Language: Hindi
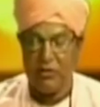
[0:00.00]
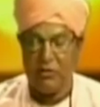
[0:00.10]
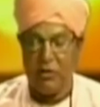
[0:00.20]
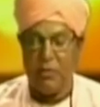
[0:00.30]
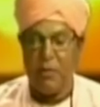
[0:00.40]

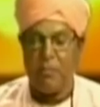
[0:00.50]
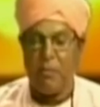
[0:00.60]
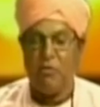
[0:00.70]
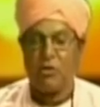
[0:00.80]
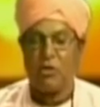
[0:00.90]
जब ये
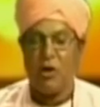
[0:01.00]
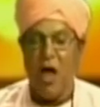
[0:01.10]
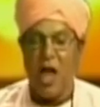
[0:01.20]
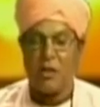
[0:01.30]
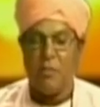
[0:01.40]
पवित्र
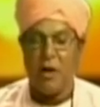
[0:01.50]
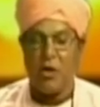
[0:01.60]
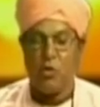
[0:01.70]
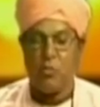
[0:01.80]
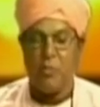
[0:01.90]
आत्मा
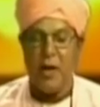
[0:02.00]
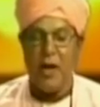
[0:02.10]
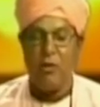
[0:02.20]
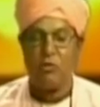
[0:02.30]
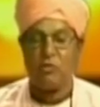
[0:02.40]
के रूप में
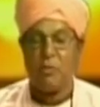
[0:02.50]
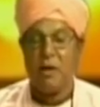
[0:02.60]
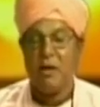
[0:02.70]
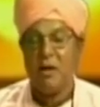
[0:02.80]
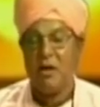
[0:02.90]
है उस
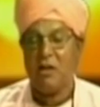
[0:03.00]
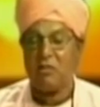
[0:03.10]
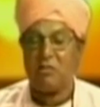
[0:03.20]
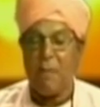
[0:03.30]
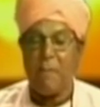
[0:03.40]
समय
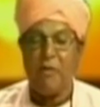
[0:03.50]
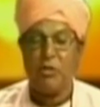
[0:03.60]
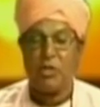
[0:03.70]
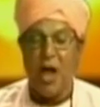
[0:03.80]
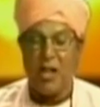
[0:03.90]
इस
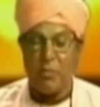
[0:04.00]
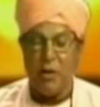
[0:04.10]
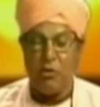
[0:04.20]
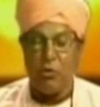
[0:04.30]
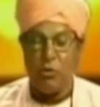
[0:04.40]
पवित्र
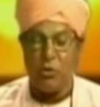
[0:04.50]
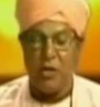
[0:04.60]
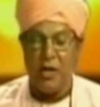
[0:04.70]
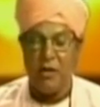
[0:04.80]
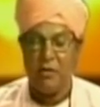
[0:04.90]
आत्मा जो
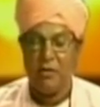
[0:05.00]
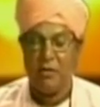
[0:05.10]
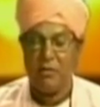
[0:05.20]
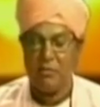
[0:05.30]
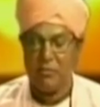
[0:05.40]
होती है
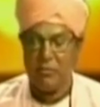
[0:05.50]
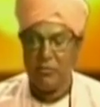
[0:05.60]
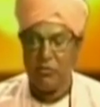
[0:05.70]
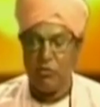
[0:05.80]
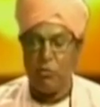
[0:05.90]

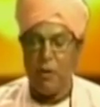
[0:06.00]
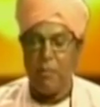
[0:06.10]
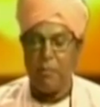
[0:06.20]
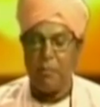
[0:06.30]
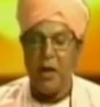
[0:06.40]
जिसमें
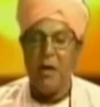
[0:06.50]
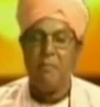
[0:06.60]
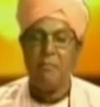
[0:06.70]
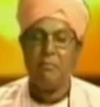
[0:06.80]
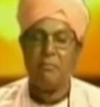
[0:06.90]

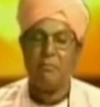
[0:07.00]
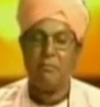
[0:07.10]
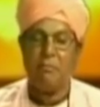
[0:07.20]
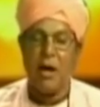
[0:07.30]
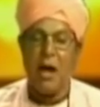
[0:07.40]
प्रेम
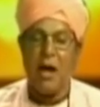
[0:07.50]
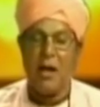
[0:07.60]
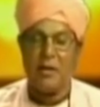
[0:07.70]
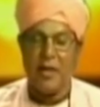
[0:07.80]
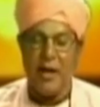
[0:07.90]
भरा
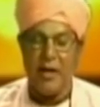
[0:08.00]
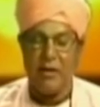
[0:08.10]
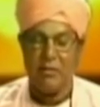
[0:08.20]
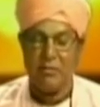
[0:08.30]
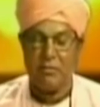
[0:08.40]
रहता है
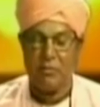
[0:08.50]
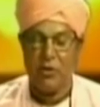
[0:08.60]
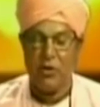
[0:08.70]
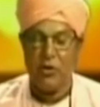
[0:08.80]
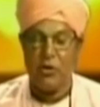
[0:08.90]

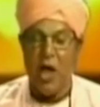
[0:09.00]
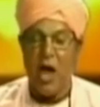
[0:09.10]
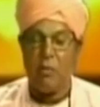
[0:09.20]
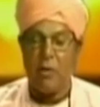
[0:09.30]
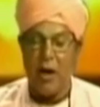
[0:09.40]

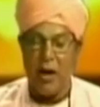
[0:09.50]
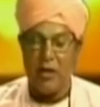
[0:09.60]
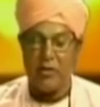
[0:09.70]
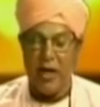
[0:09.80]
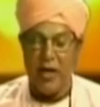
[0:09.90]
ज्ञान भरा
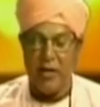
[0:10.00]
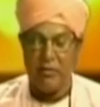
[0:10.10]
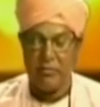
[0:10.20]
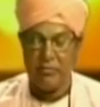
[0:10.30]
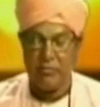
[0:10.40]
रहता है
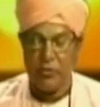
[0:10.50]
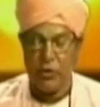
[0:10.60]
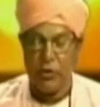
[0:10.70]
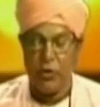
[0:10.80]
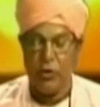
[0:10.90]

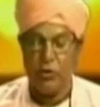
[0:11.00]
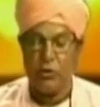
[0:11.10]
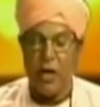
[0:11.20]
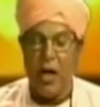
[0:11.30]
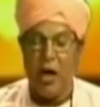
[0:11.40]

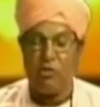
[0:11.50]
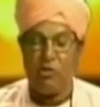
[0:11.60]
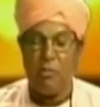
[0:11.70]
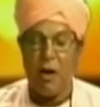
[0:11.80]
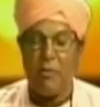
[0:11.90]
दया
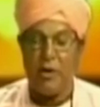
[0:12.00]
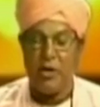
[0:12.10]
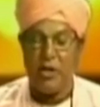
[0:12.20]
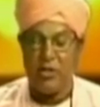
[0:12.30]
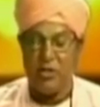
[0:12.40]
क्षमा
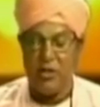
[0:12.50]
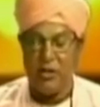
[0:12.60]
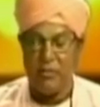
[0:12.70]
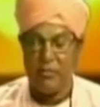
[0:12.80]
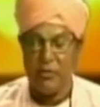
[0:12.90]
भरी रहती
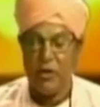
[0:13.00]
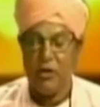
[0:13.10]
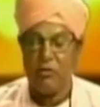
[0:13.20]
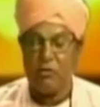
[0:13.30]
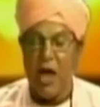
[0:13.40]
है
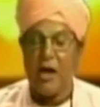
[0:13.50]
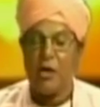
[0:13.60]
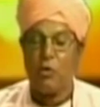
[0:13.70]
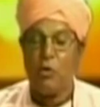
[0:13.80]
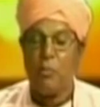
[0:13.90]

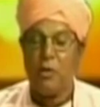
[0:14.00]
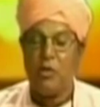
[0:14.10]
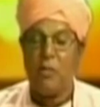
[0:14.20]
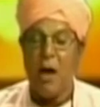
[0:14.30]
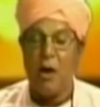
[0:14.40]
सारे गुण
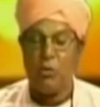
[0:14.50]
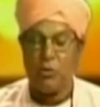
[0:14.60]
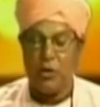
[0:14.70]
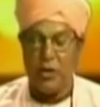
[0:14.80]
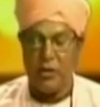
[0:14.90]
विद्यमान
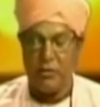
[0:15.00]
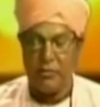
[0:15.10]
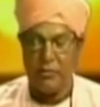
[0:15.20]
होते हैं